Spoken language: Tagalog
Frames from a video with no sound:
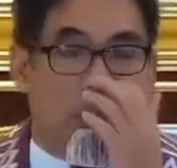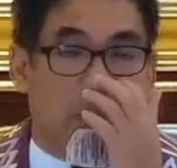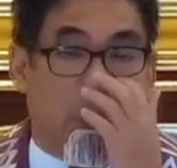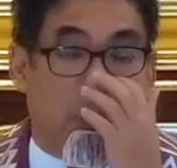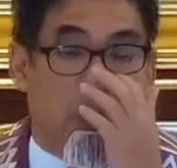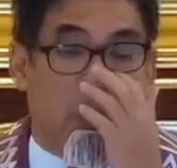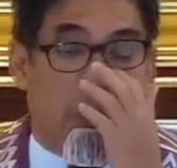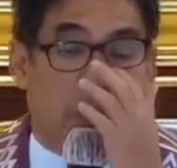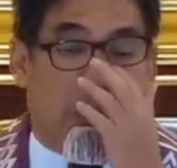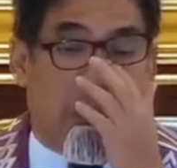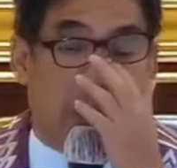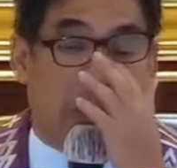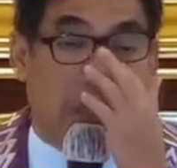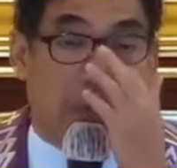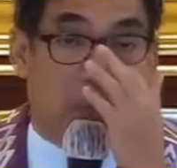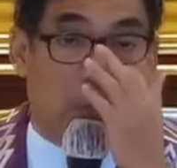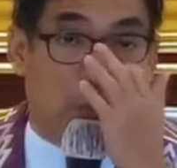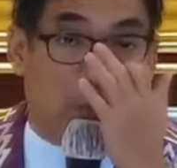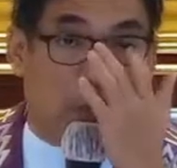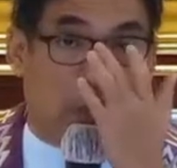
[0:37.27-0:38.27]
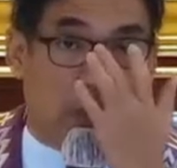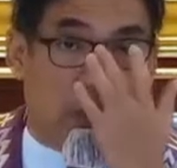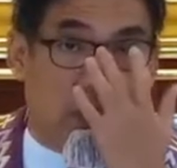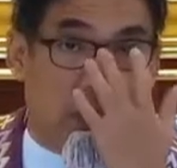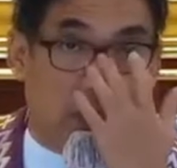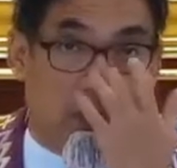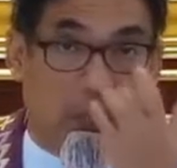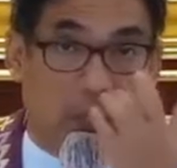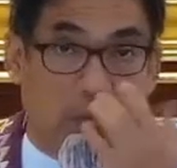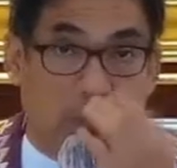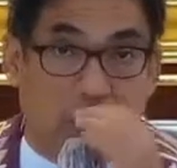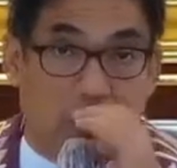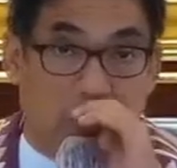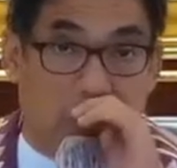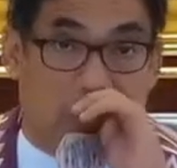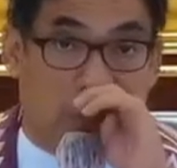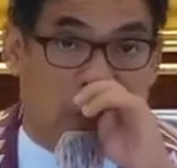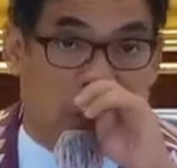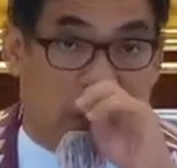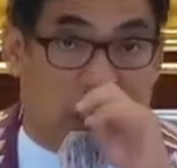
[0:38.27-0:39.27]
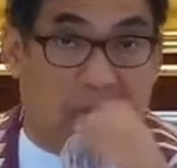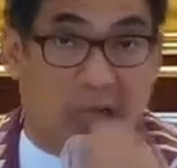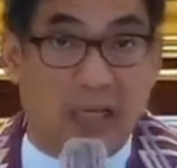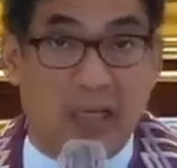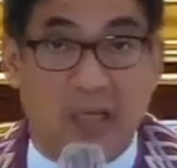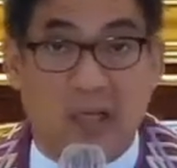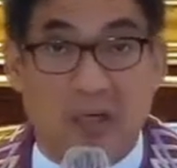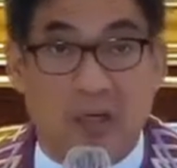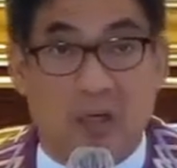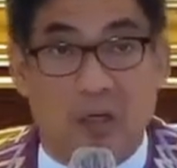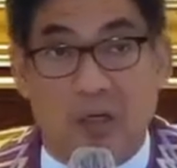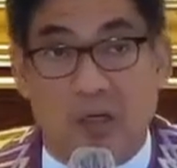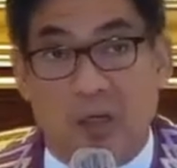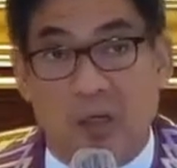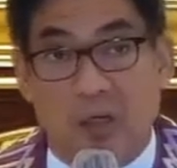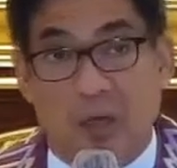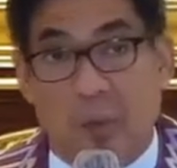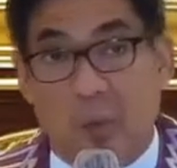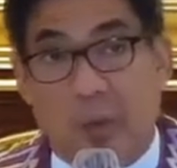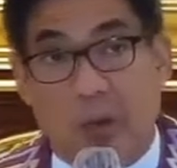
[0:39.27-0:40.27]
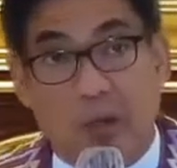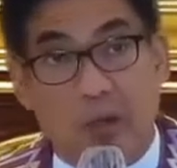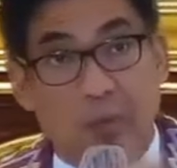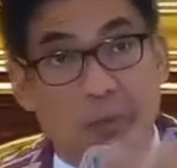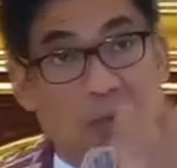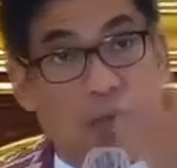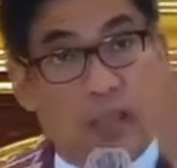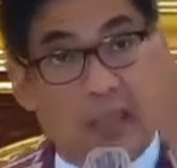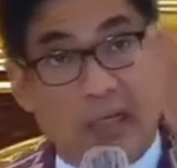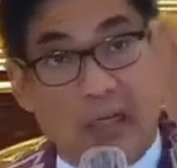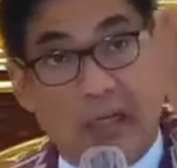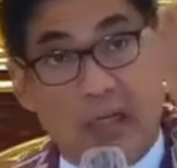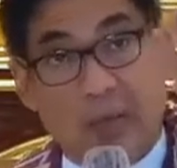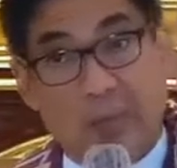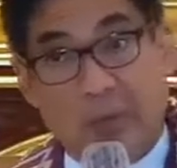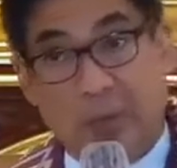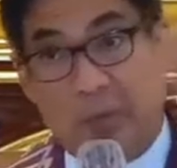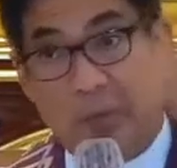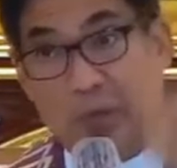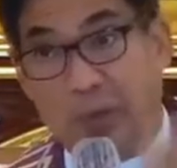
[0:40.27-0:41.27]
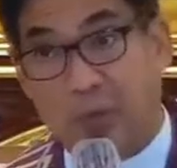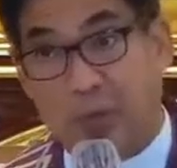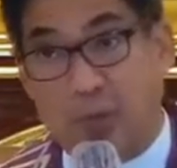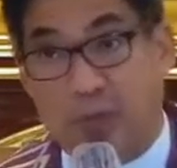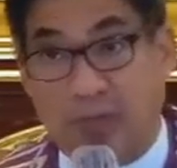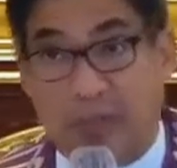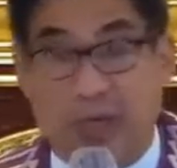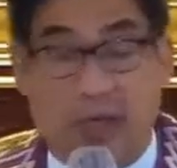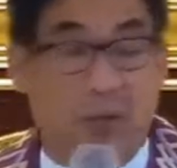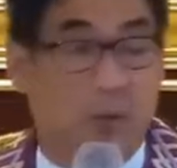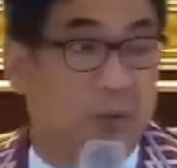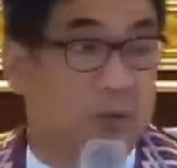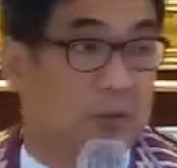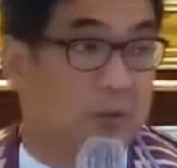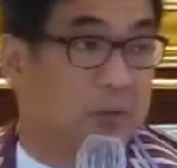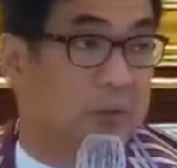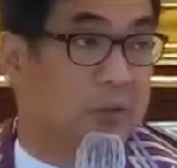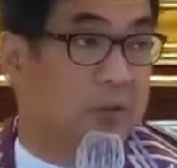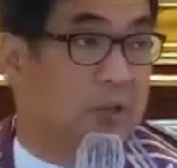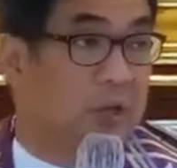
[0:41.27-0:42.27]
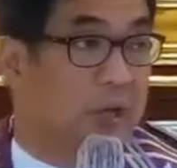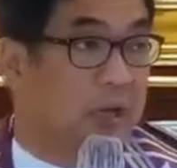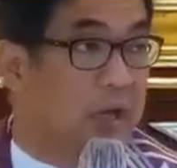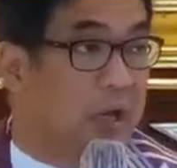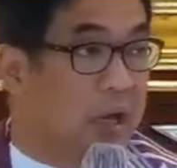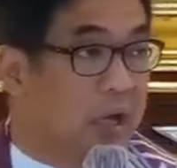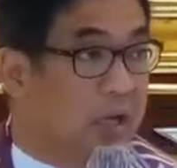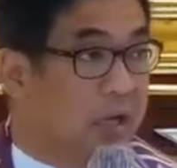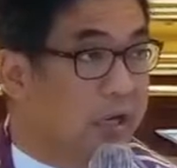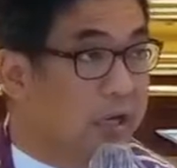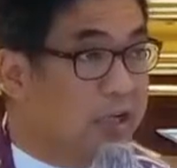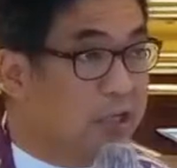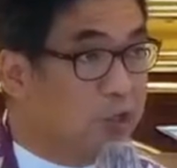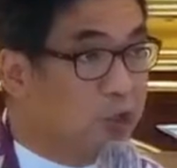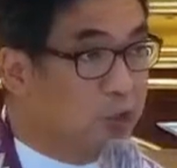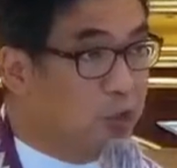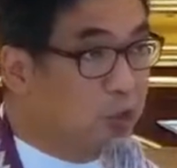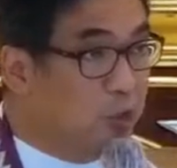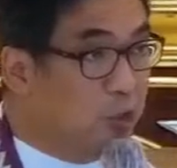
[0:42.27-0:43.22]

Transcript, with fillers: mangilala mo kaya sarili mo mawalagaya, bayo may tanggaping may itong tao. Unless you know